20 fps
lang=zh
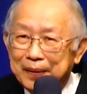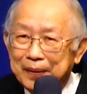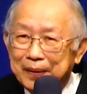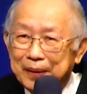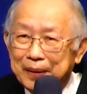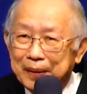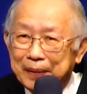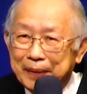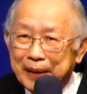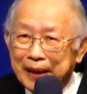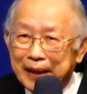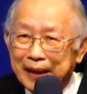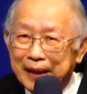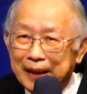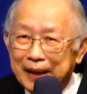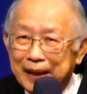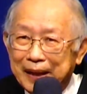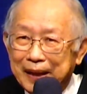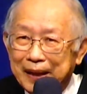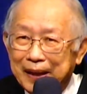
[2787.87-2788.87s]
对不对？
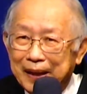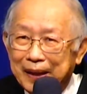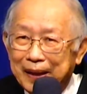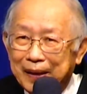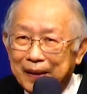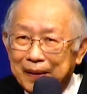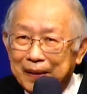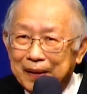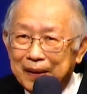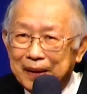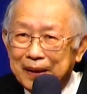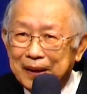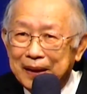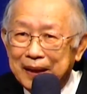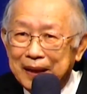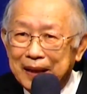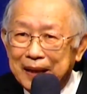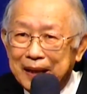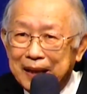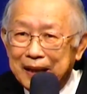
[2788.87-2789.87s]
哦，
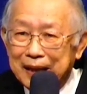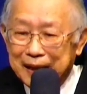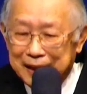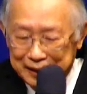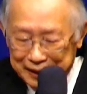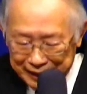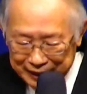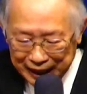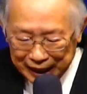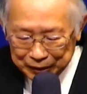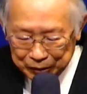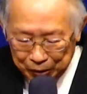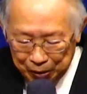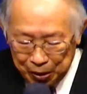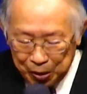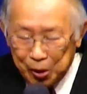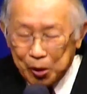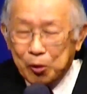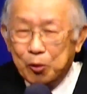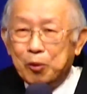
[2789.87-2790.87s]
可是他说，
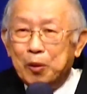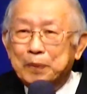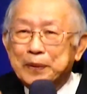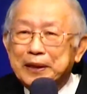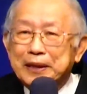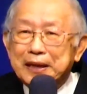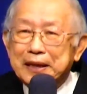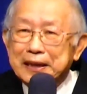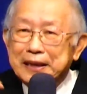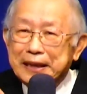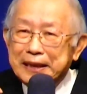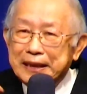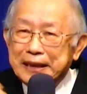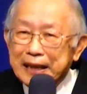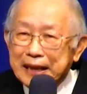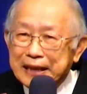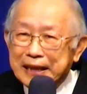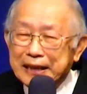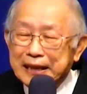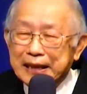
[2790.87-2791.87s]
我们这个
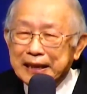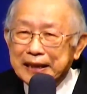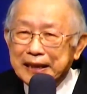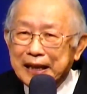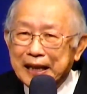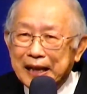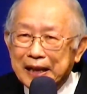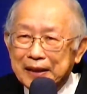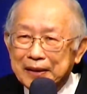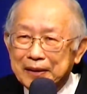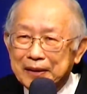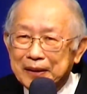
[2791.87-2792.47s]
信心呢，